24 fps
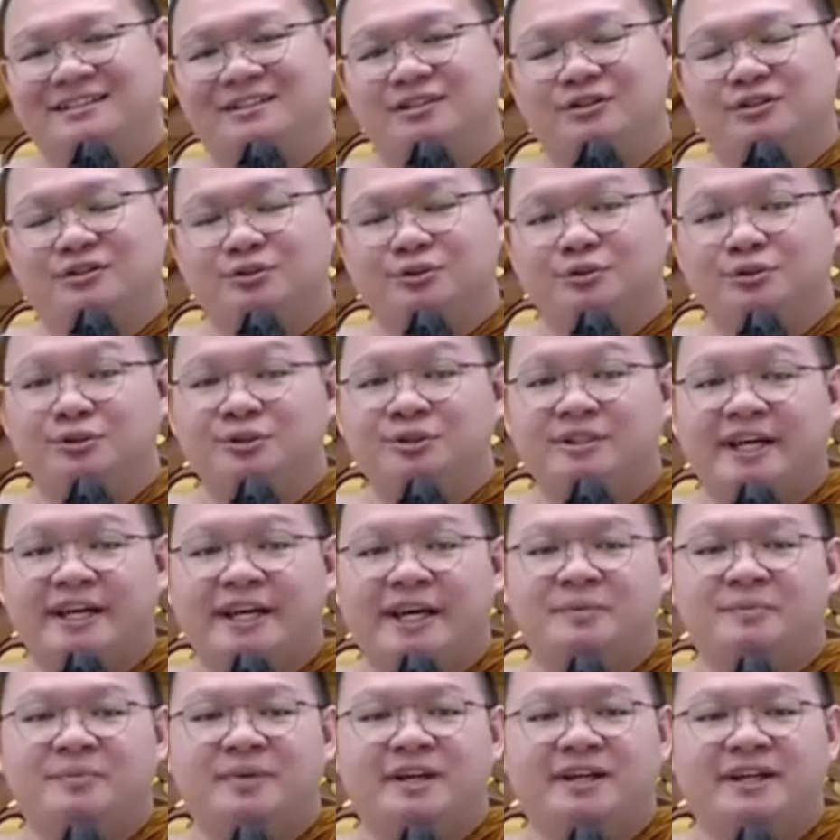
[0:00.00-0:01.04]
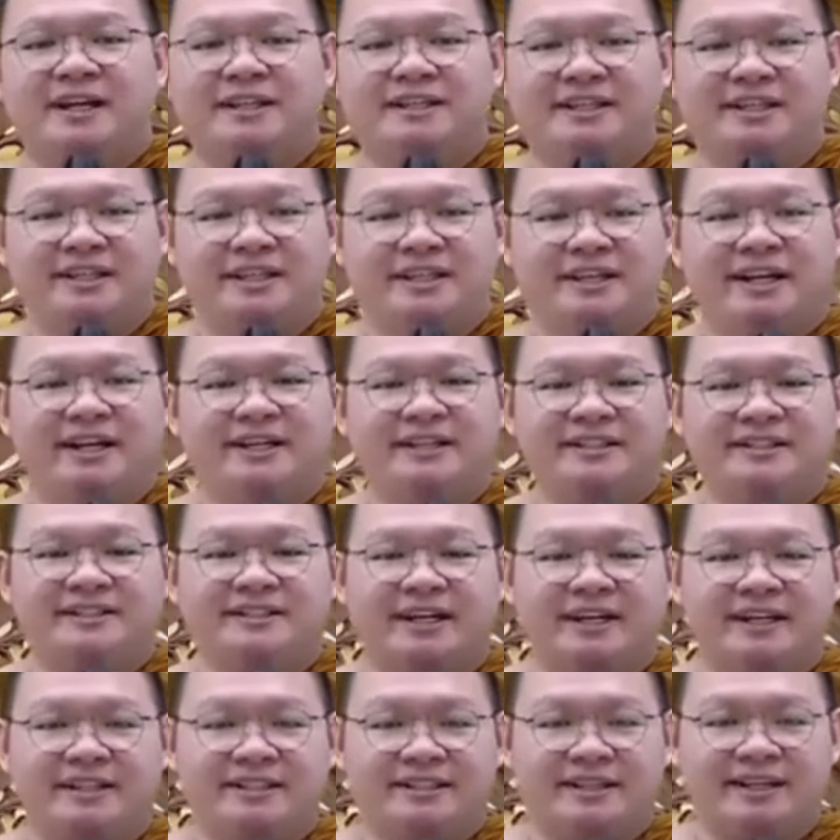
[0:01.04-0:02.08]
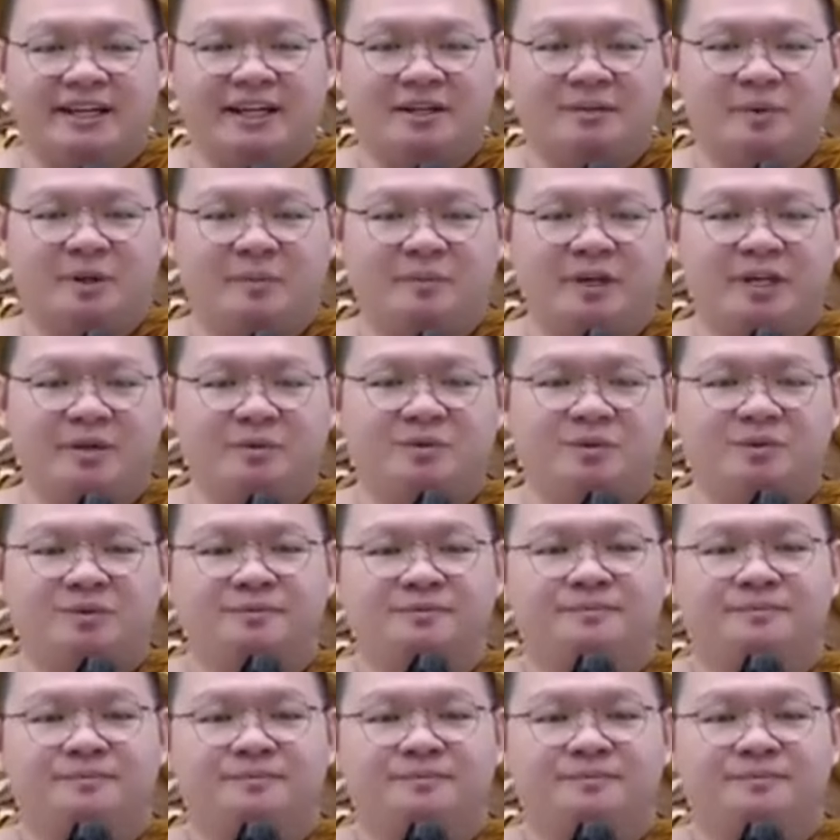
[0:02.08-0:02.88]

Dulu saya pernah tinggal di Tangerang, Bapak Ibu.